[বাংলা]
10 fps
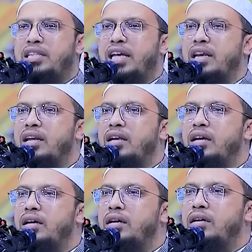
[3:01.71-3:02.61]
জিতেন
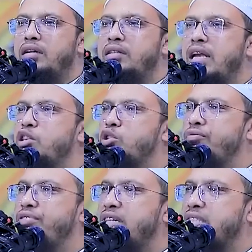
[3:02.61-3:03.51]
তাহলে তো
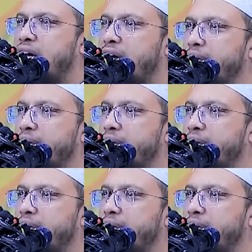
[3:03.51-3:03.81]
সব ফেরেস্তা